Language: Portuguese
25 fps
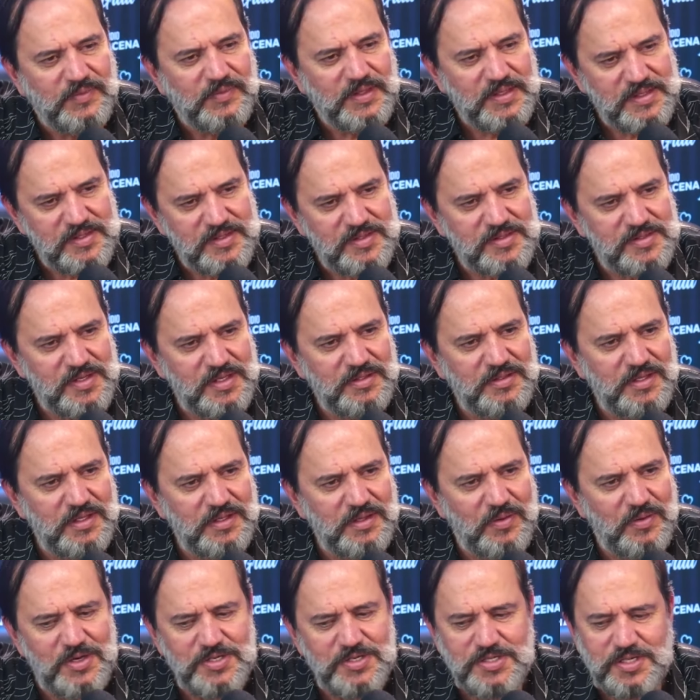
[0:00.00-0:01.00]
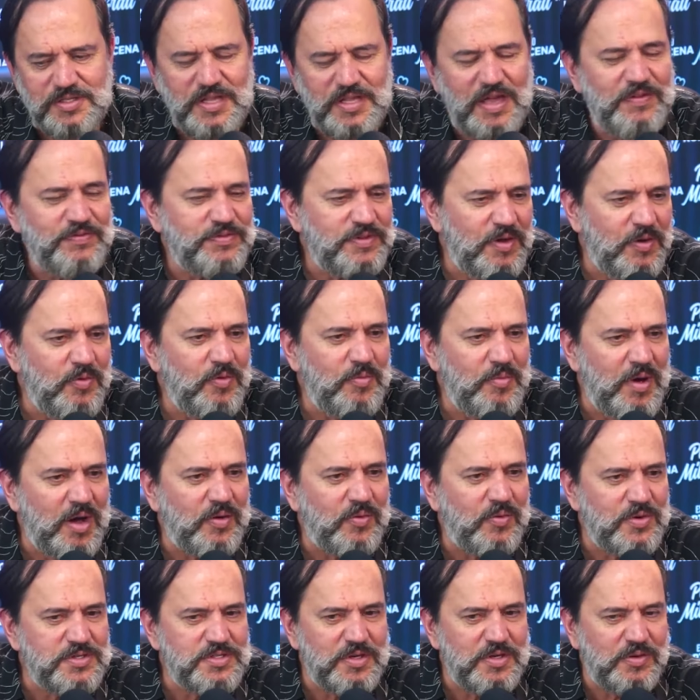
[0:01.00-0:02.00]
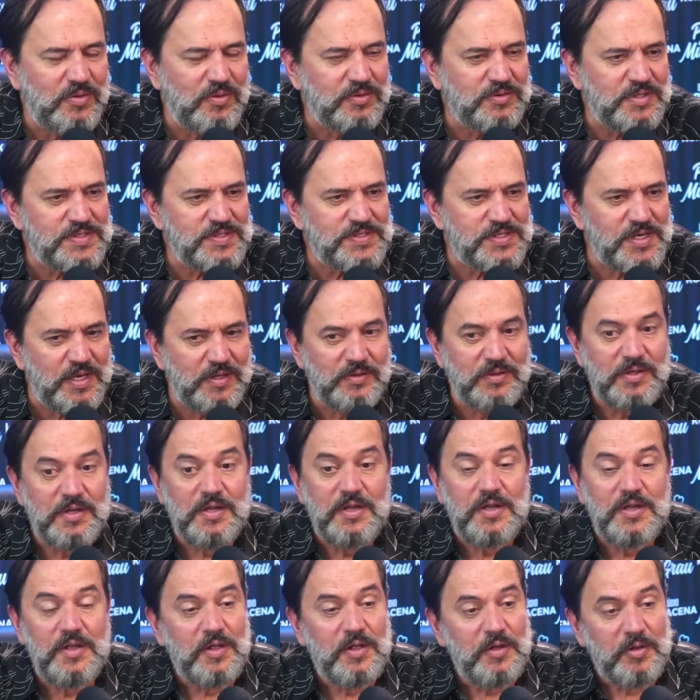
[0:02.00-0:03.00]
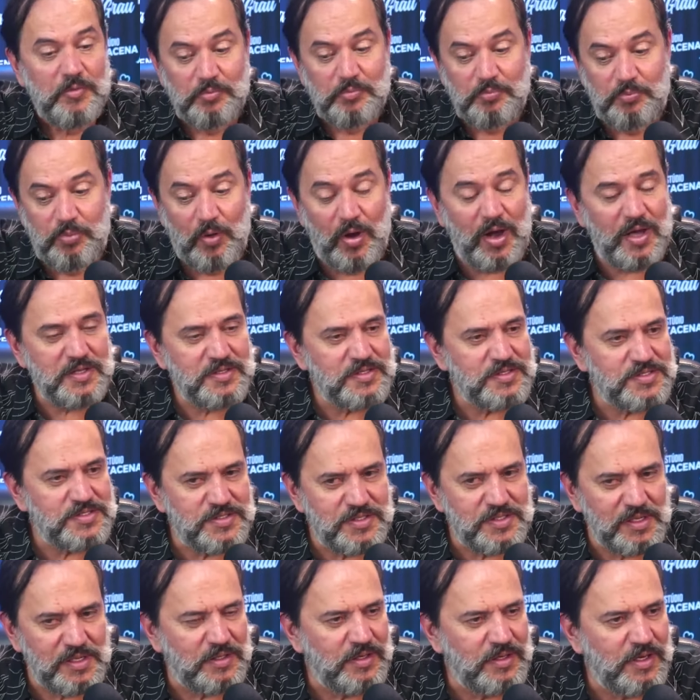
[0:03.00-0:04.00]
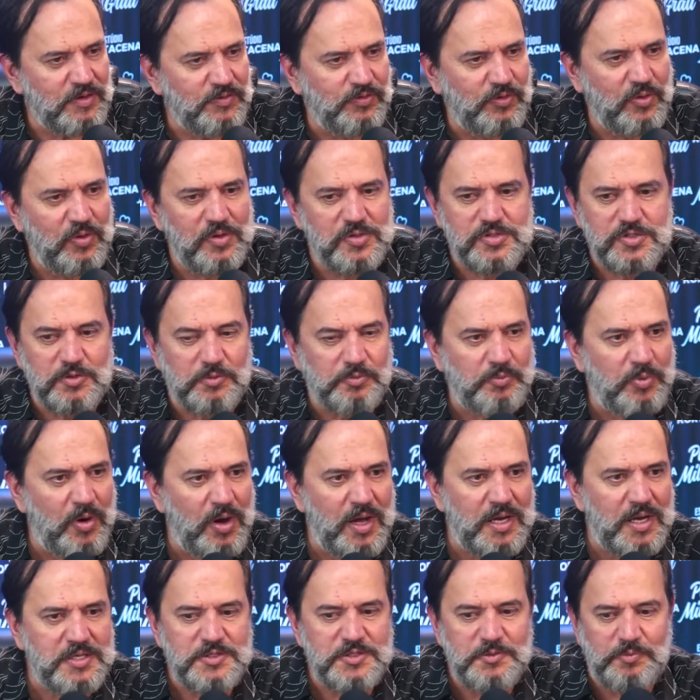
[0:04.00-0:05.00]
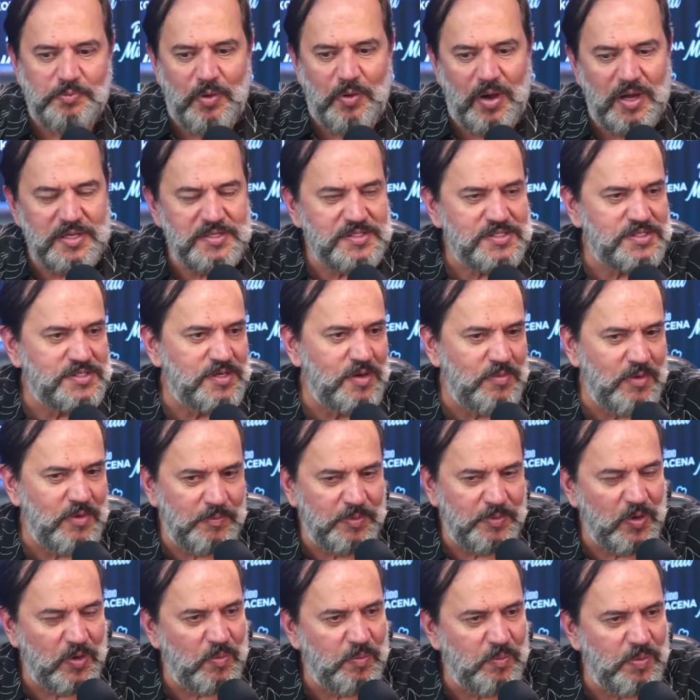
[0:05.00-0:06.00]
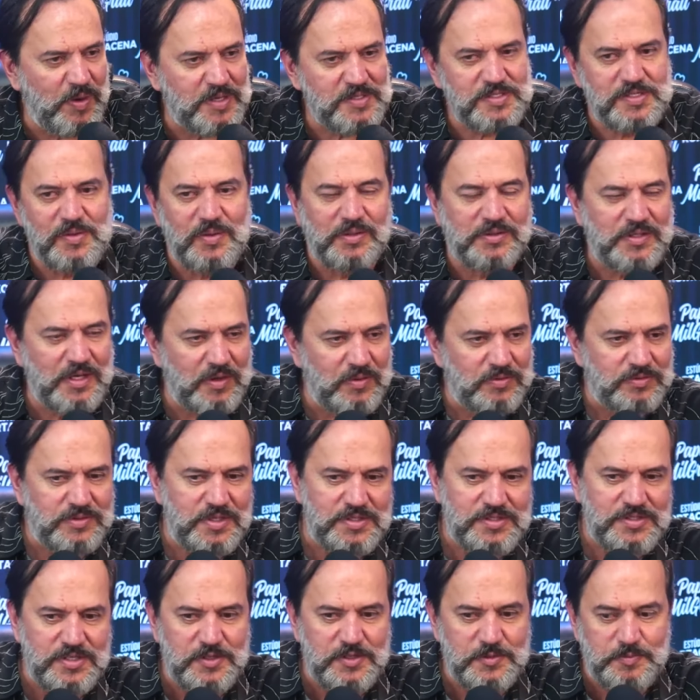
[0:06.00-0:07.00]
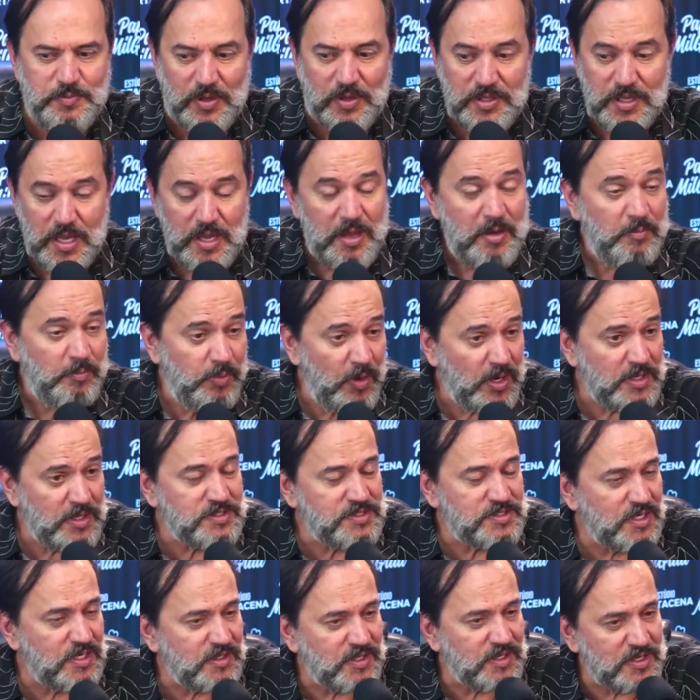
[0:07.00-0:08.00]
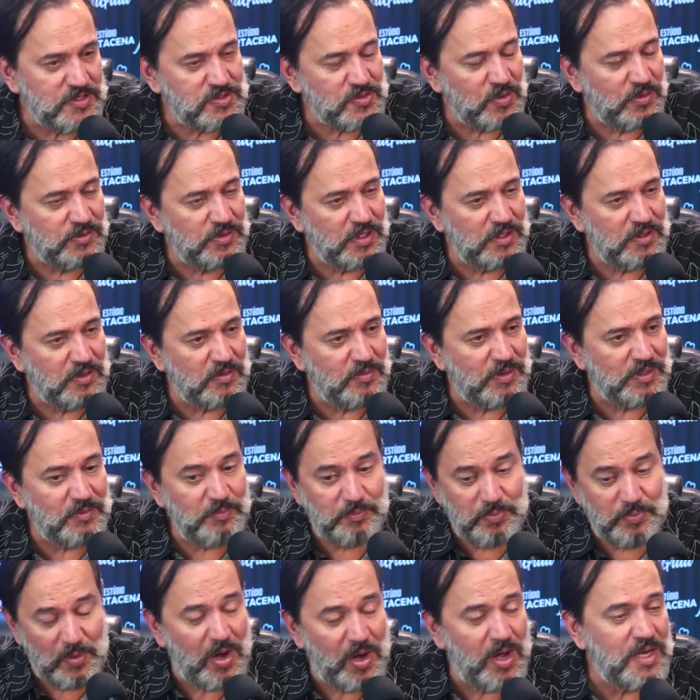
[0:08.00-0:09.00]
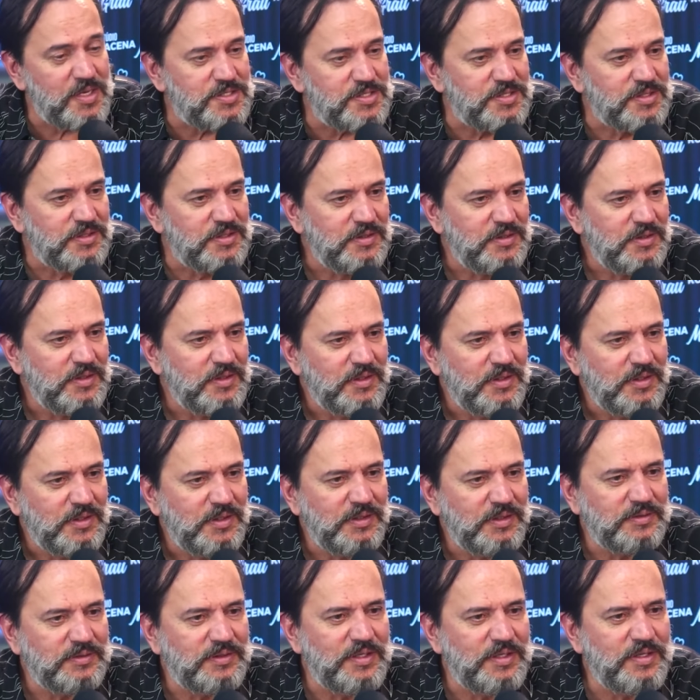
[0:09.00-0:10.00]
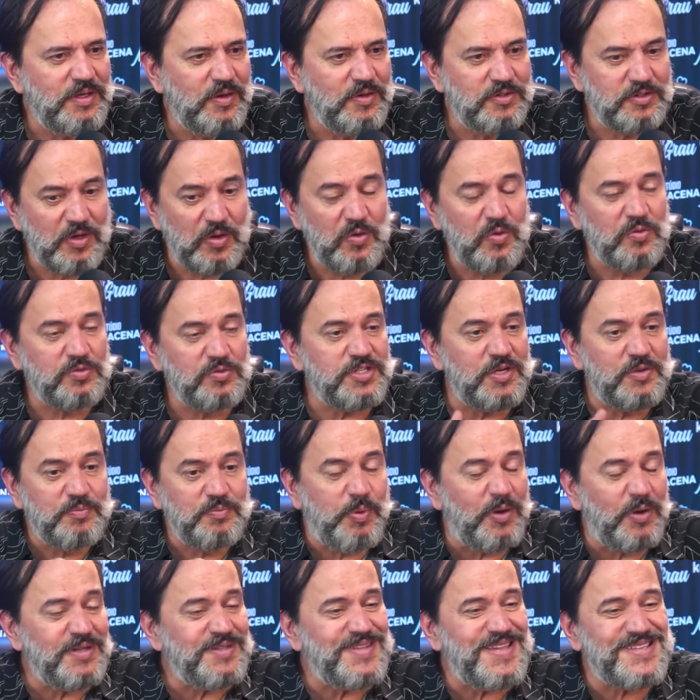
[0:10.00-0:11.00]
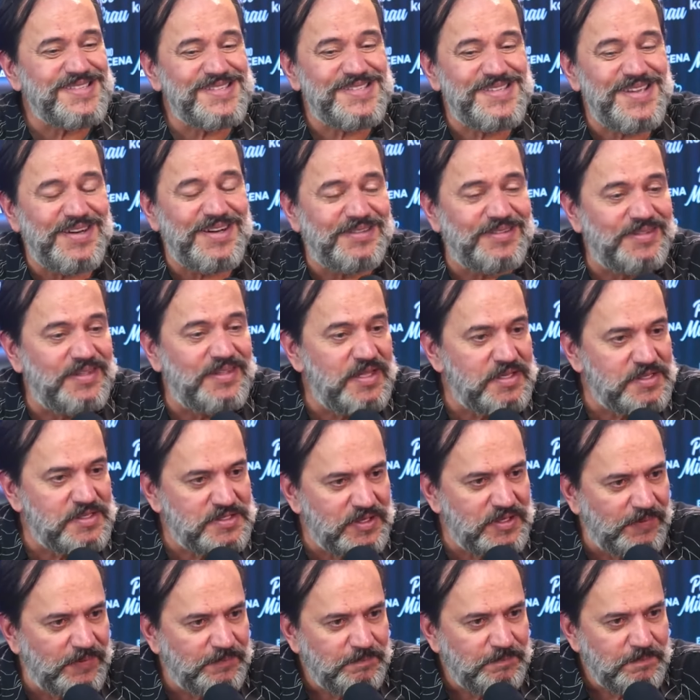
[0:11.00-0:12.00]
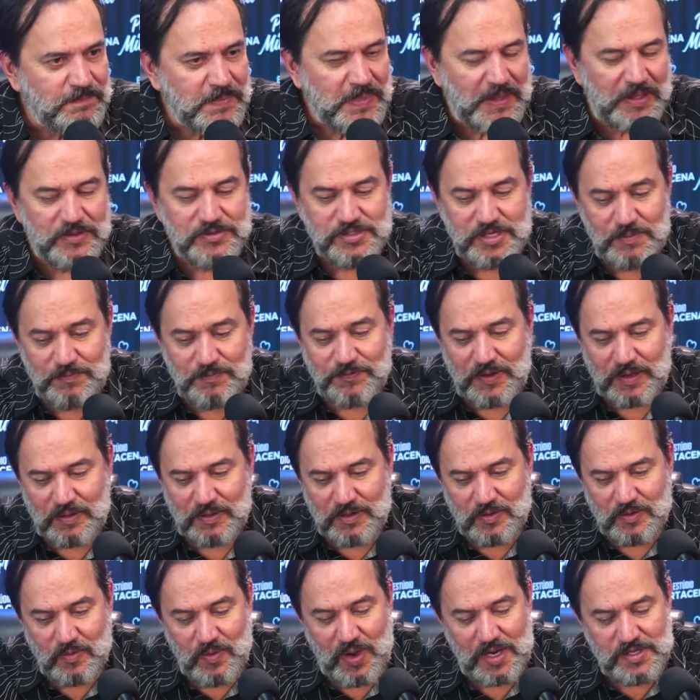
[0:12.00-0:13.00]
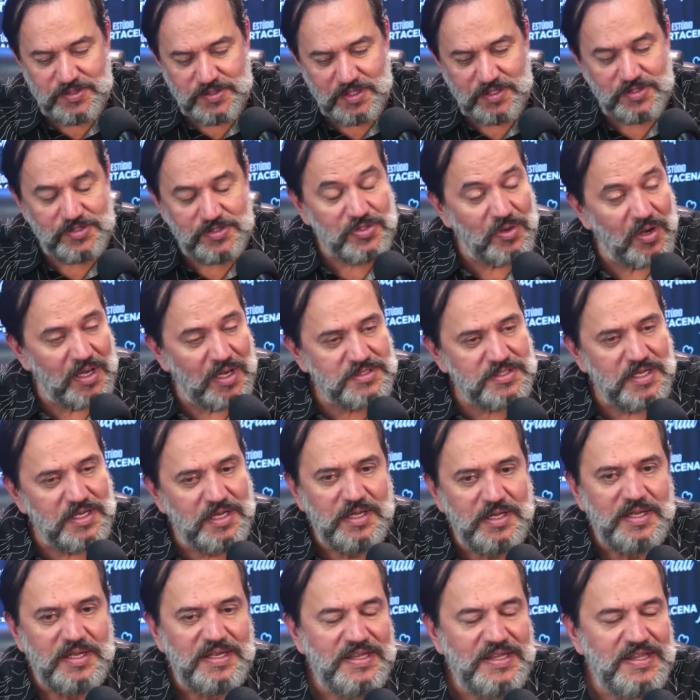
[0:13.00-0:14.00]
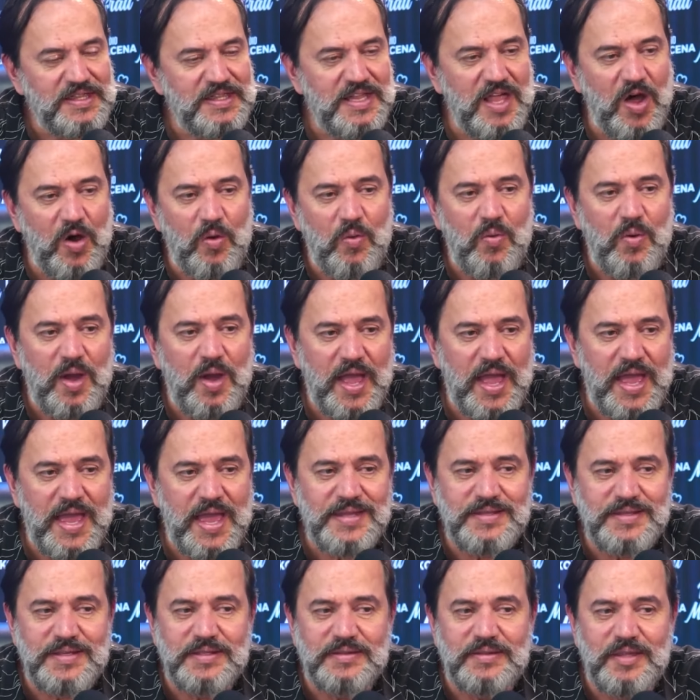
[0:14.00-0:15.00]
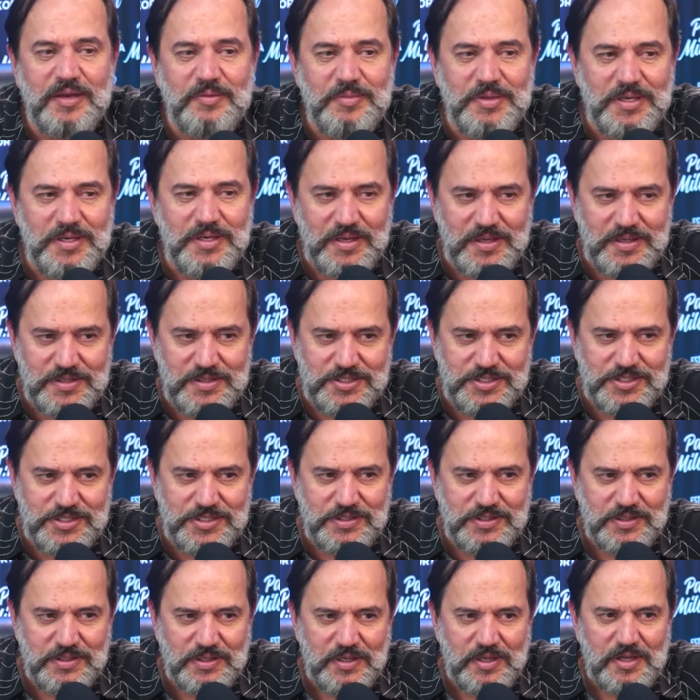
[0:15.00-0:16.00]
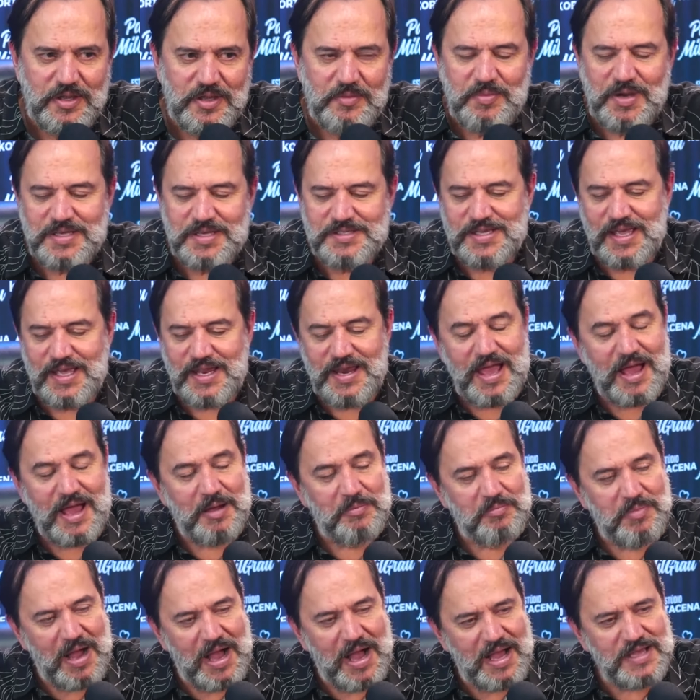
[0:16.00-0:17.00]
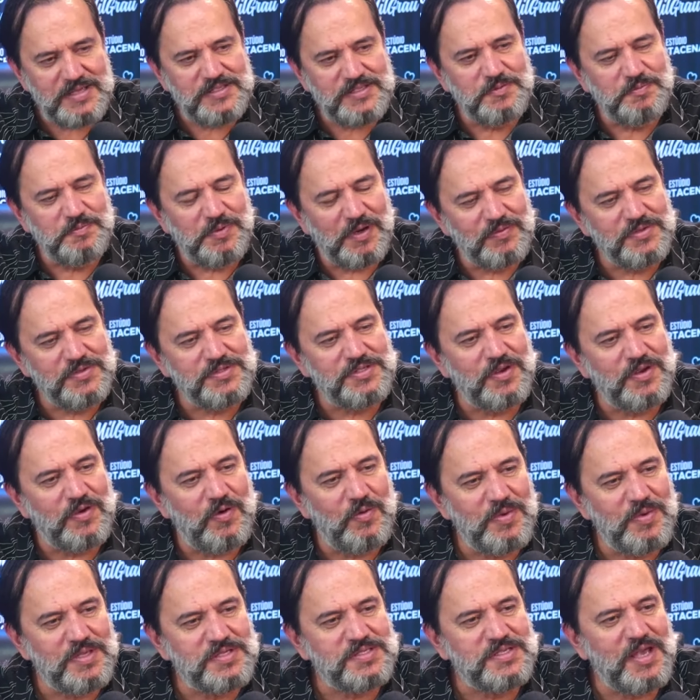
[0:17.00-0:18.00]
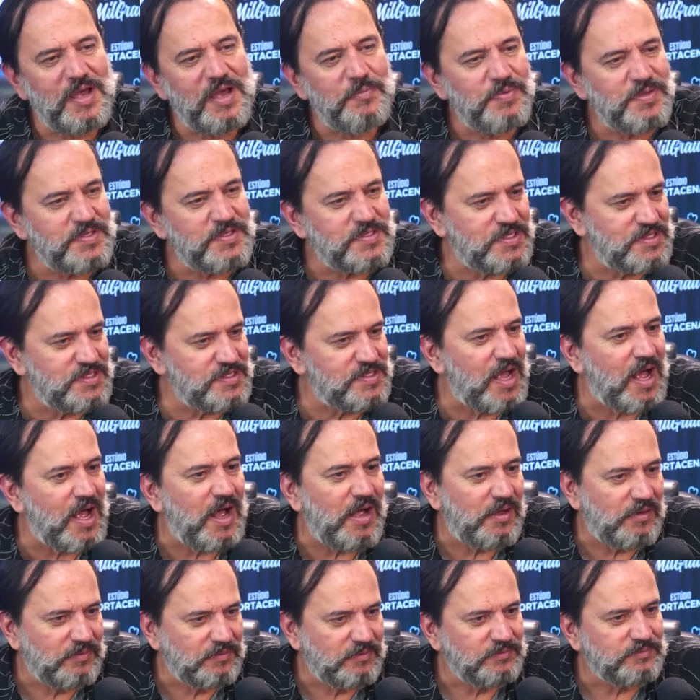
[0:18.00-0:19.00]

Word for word: Você é. entendeu? Eu acho que deve ter alguma coisa acontecendo. Pode ser nervoso? Pode. Pode ser uma preocupação até com terceiros? Pode. Pode ser que tá escondendo alguma Pode. Oh, Entendeu? Então não, você não pode ter a certeza. Eu sempre falo, linguagem silenciosa não é determinante, Sim. mas ela é a base para você começar a pesquisar.